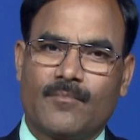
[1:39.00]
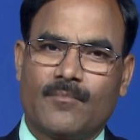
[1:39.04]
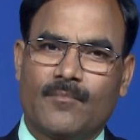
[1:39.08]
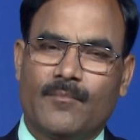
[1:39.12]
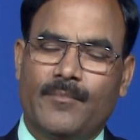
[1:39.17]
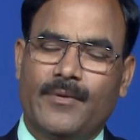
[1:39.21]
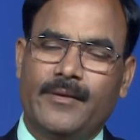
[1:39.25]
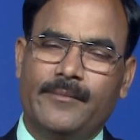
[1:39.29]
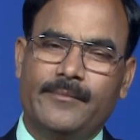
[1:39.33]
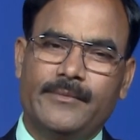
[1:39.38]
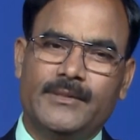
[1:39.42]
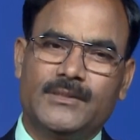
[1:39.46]

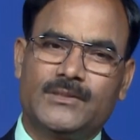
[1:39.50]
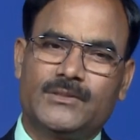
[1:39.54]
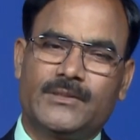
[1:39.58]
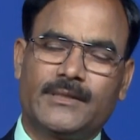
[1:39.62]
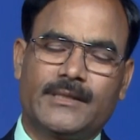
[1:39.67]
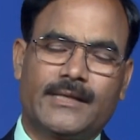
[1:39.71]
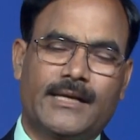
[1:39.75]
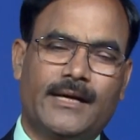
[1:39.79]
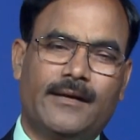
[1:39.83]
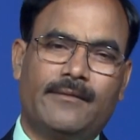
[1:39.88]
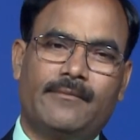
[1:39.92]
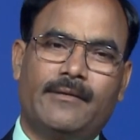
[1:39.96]

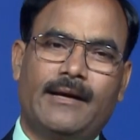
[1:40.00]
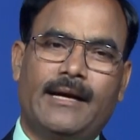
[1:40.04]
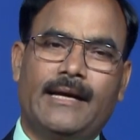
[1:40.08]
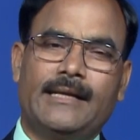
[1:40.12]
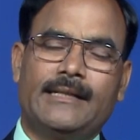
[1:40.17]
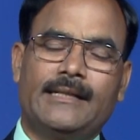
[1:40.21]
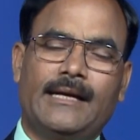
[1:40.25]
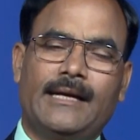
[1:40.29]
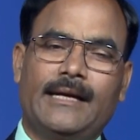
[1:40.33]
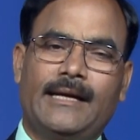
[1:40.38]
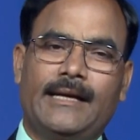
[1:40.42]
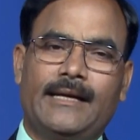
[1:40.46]
परमेश्वर का
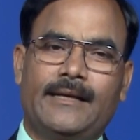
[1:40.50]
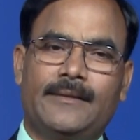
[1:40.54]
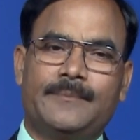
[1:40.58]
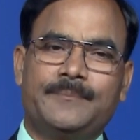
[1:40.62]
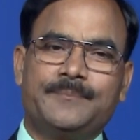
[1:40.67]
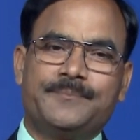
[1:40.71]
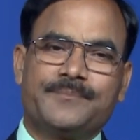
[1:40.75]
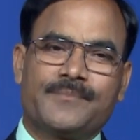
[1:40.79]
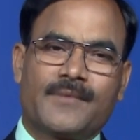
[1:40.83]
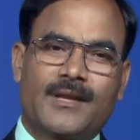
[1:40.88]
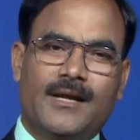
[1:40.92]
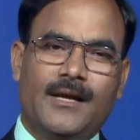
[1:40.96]
वायदा है
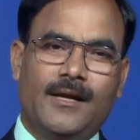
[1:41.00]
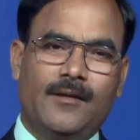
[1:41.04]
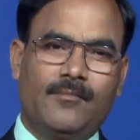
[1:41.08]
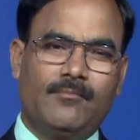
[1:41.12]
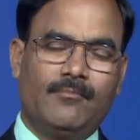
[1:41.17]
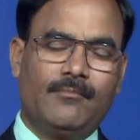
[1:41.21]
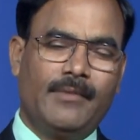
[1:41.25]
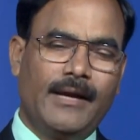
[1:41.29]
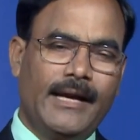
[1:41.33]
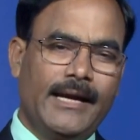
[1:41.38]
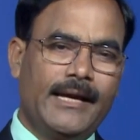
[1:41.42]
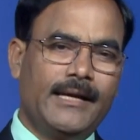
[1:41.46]
कि
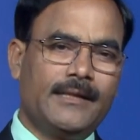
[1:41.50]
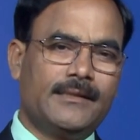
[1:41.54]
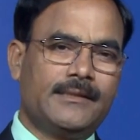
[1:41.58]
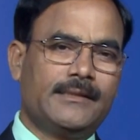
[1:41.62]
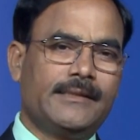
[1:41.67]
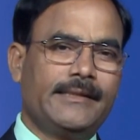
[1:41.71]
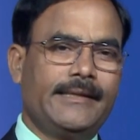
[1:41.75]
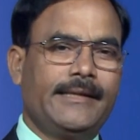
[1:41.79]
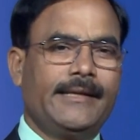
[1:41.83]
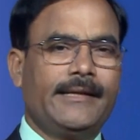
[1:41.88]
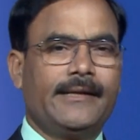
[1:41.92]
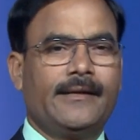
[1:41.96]
मैं
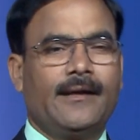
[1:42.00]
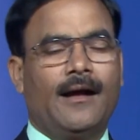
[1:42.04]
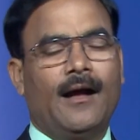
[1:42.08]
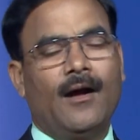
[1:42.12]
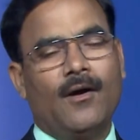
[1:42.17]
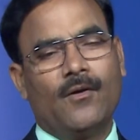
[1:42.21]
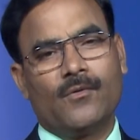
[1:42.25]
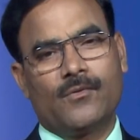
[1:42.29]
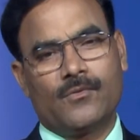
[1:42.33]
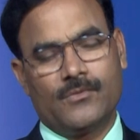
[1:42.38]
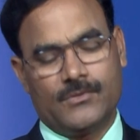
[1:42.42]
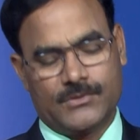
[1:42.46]
तेरे
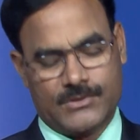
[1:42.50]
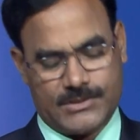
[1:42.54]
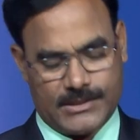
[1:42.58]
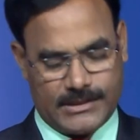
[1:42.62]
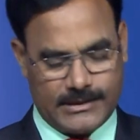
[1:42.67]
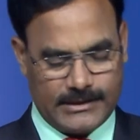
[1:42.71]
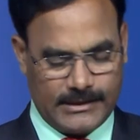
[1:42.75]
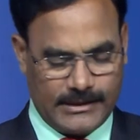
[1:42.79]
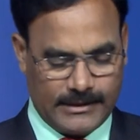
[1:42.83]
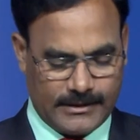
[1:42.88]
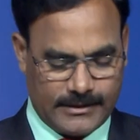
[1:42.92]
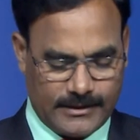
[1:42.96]
घावों को
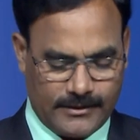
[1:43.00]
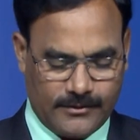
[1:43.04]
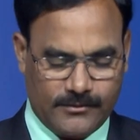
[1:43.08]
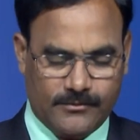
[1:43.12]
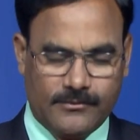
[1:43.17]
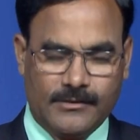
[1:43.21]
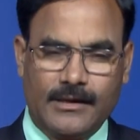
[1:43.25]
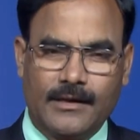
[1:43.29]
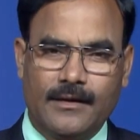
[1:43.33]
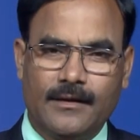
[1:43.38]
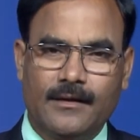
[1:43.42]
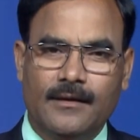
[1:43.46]
चंगा
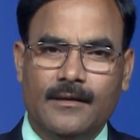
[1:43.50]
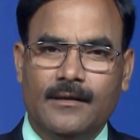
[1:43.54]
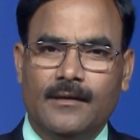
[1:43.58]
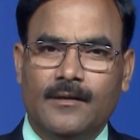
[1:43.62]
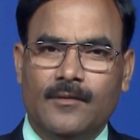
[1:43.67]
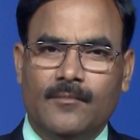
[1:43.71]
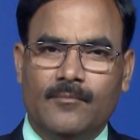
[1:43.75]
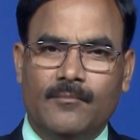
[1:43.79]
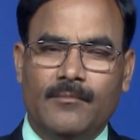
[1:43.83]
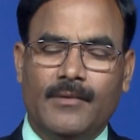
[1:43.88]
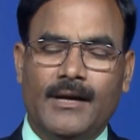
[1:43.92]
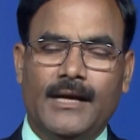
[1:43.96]
करूँगा
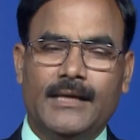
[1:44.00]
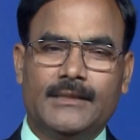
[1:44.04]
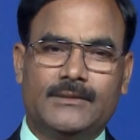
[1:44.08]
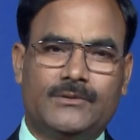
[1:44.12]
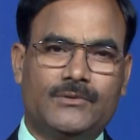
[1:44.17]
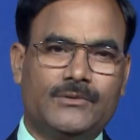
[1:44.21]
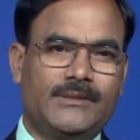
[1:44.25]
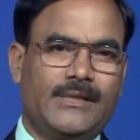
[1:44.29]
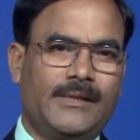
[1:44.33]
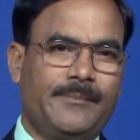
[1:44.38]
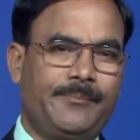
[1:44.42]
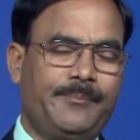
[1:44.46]
मैं
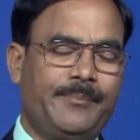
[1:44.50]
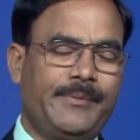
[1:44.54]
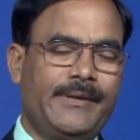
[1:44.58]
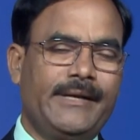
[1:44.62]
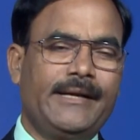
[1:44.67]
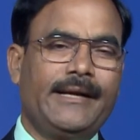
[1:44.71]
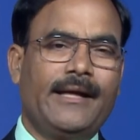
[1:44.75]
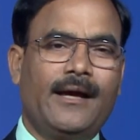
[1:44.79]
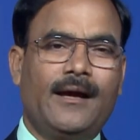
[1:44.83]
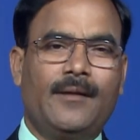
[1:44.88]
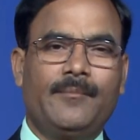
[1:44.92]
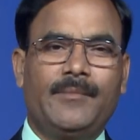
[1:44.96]
तुझे
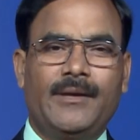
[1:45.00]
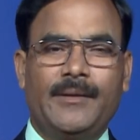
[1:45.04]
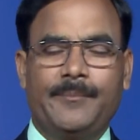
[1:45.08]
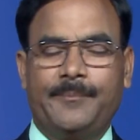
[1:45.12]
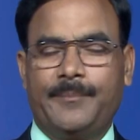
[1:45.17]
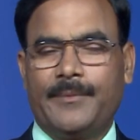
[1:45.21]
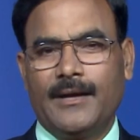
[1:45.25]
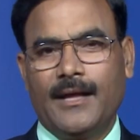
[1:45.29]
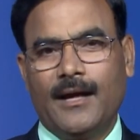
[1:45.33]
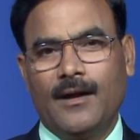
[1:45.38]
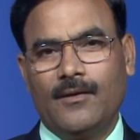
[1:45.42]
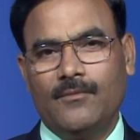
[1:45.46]
पीड़ा में
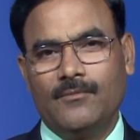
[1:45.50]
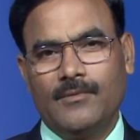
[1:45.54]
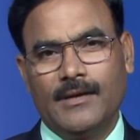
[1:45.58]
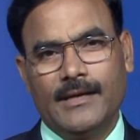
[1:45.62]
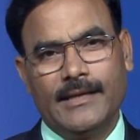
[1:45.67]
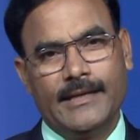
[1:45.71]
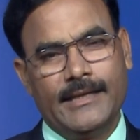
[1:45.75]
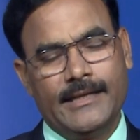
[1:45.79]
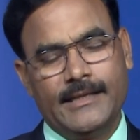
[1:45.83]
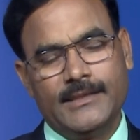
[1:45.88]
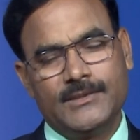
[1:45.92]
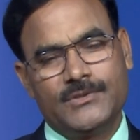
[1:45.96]
पड़ा हुआ
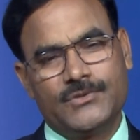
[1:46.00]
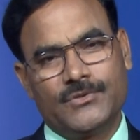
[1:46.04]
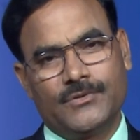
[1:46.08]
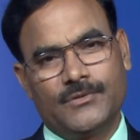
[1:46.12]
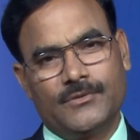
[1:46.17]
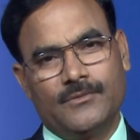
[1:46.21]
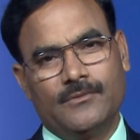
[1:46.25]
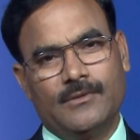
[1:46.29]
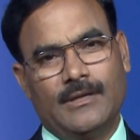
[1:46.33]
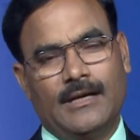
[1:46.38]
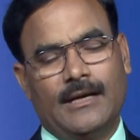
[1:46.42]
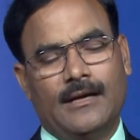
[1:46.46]
नहीं
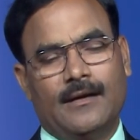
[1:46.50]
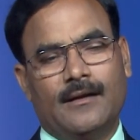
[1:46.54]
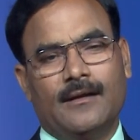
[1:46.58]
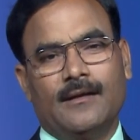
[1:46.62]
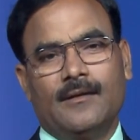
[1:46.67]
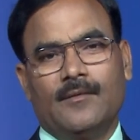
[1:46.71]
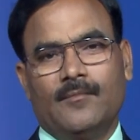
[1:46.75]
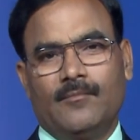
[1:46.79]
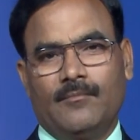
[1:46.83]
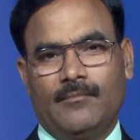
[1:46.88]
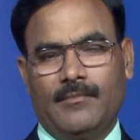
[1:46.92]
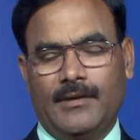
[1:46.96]
छोड़ूंगा
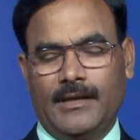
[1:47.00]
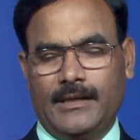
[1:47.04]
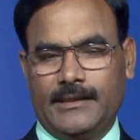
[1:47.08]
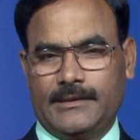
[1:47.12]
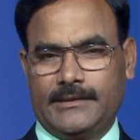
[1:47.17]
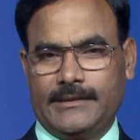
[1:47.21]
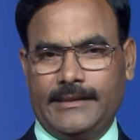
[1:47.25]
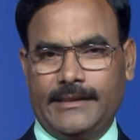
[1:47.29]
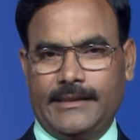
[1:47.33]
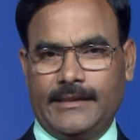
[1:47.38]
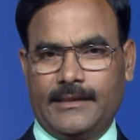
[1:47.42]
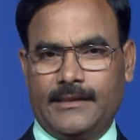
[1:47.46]
मैं
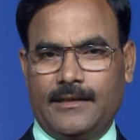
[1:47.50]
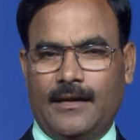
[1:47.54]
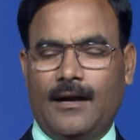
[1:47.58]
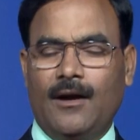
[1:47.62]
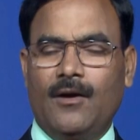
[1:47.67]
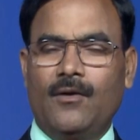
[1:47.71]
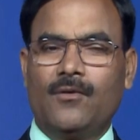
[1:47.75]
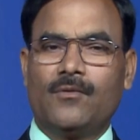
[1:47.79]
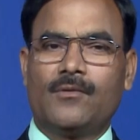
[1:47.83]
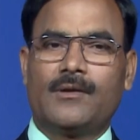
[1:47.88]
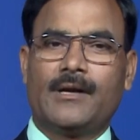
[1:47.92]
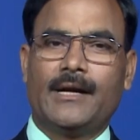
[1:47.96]
तेरे
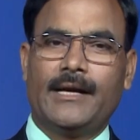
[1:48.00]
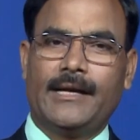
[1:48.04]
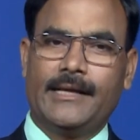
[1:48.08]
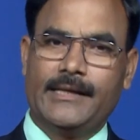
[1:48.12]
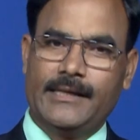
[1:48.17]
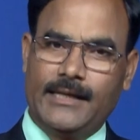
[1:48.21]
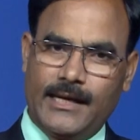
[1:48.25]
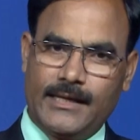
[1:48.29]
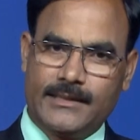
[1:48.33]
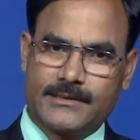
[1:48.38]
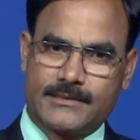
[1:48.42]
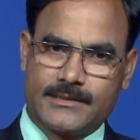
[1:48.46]
घावों का
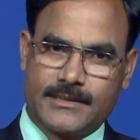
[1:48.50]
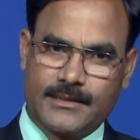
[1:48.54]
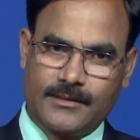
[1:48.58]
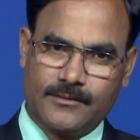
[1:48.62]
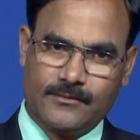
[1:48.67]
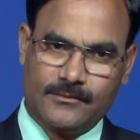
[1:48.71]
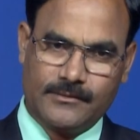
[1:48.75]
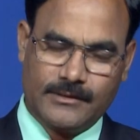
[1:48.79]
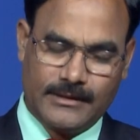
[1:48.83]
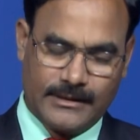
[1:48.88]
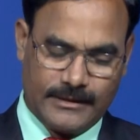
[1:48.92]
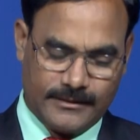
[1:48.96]
इलाज
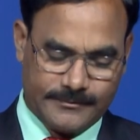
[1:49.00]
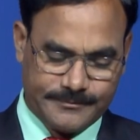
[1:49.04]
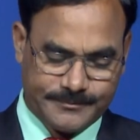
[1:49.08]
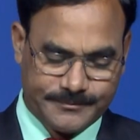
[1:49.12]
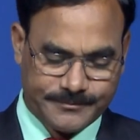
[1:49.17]
करूँगा